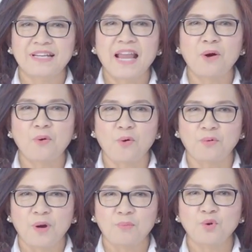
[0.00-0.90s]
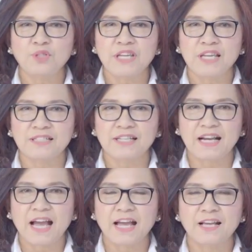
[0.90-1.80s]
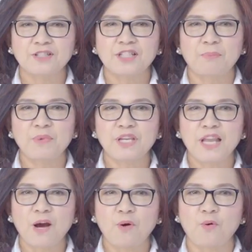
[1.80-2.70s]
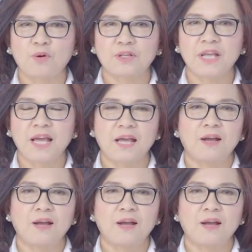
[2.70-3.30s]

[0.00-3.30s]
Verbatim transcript: หน้าอกผู้หญิงนะคะ จะมีหน้าอกเนี่ย